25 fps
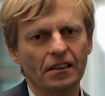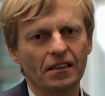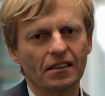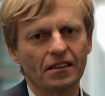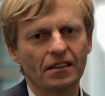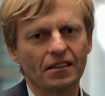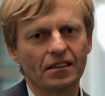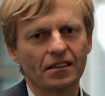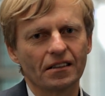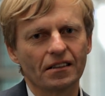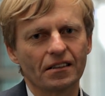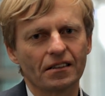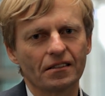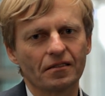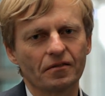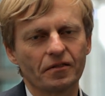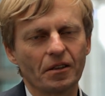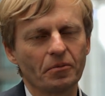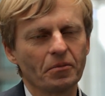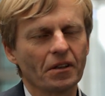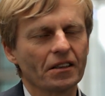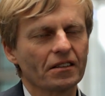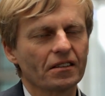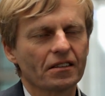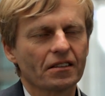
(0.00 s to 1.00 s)
äh,
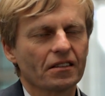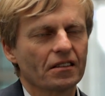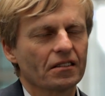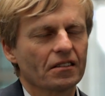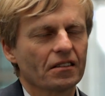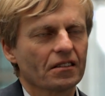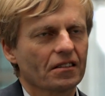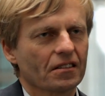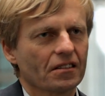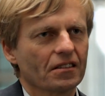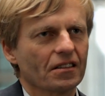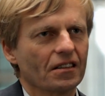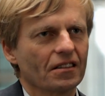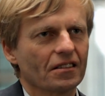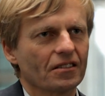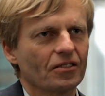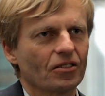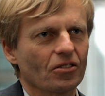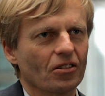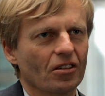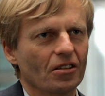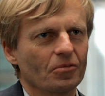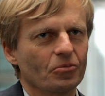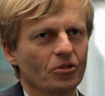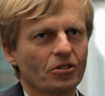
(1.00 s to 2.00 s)
wenn man sich integrieren
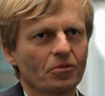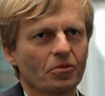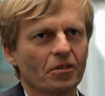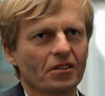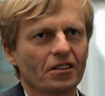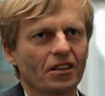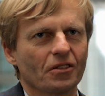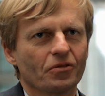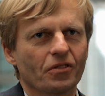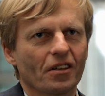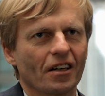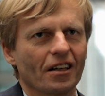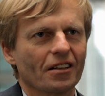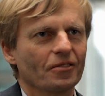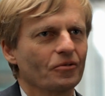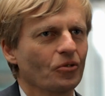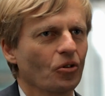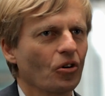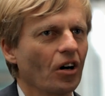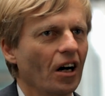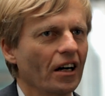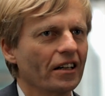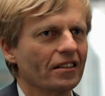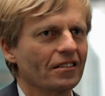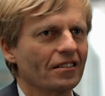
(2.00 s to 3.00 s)
soll, muss man ja fragen,
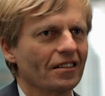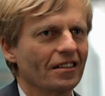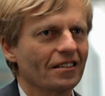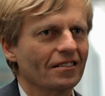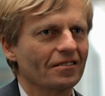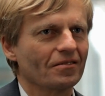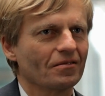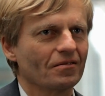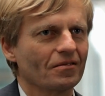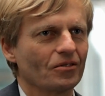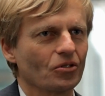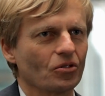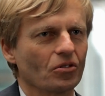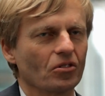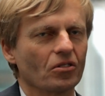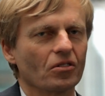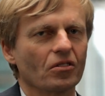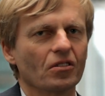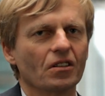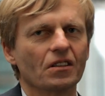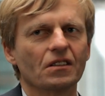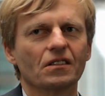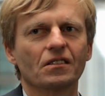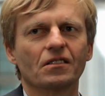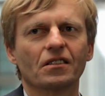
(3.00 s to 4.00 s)
wo rein denn? So,
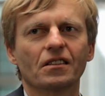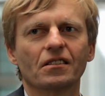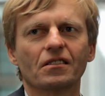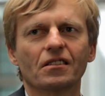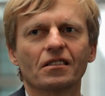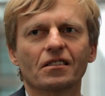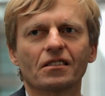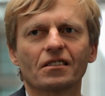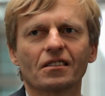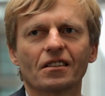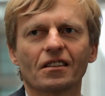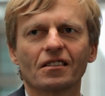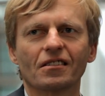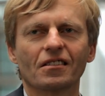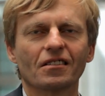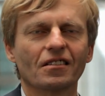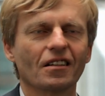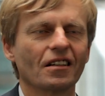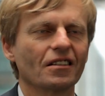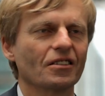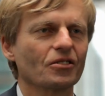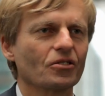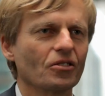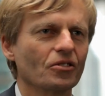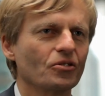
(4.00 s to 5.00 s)
und integrieren in
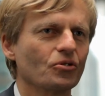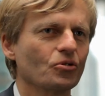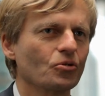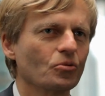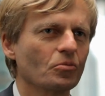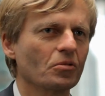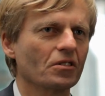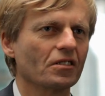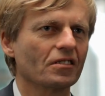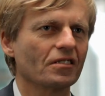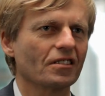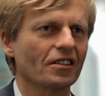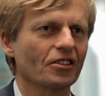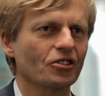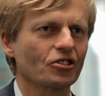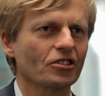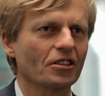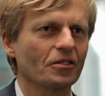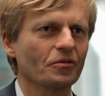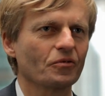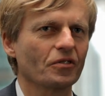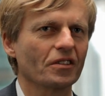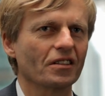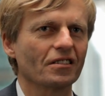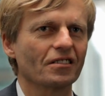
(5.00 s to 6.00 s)
eine
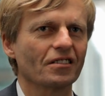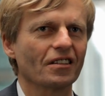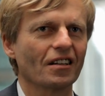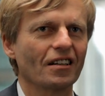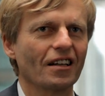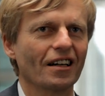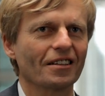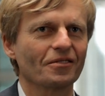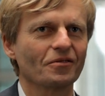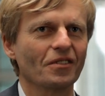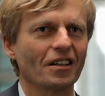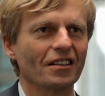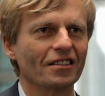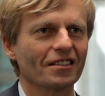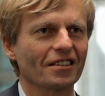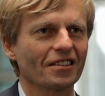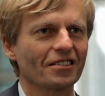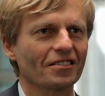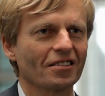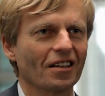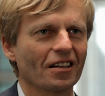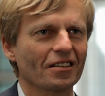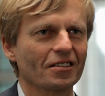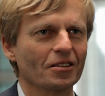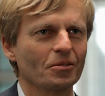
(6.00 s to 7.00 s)
Konsumgesellschaft wäre ein sehr
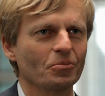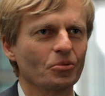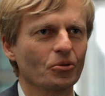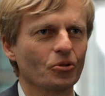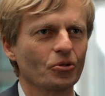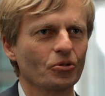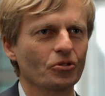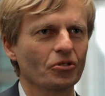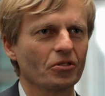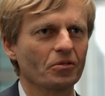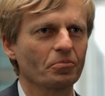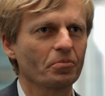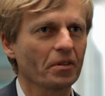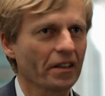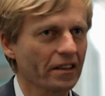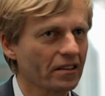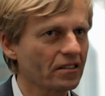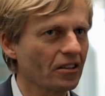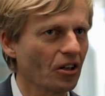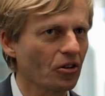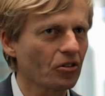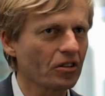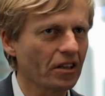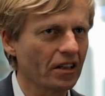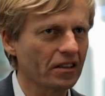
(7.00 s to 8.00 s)
langweiliges Angebot und
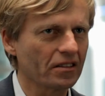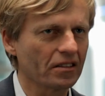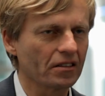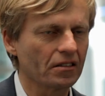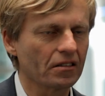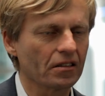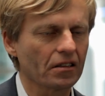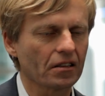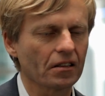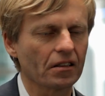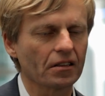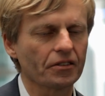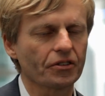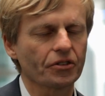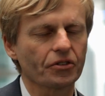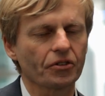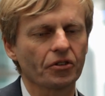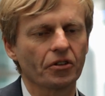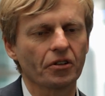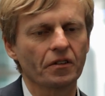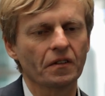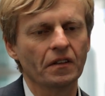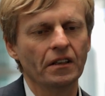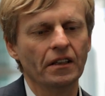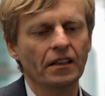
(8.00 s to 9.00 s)
bringt auch keine
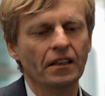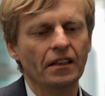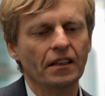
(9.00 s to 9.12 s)
Integration.